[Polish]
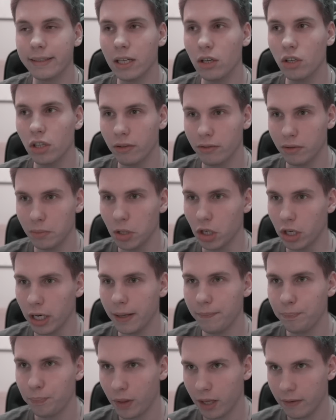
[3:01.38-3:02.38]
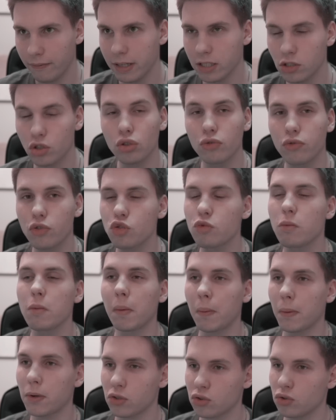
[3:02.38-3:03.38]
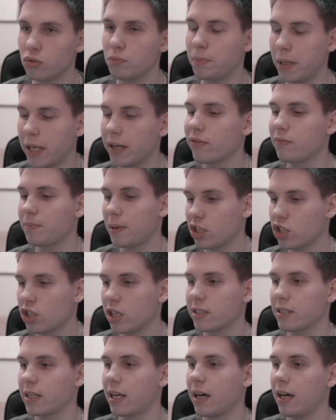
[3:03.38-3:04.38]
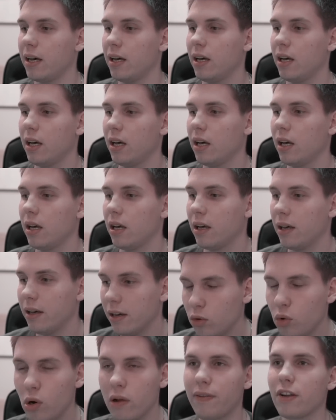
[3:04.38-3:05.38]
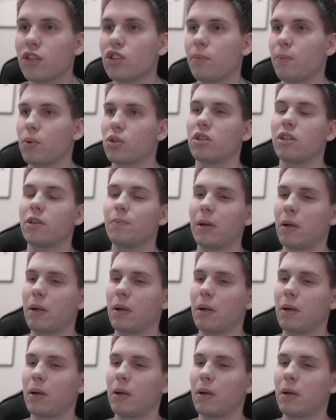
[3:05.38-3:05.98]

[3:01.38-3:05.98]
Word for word: tego nie wybiorę, więc otwórzmy po prostu pierw paczkę za UEFA Champions League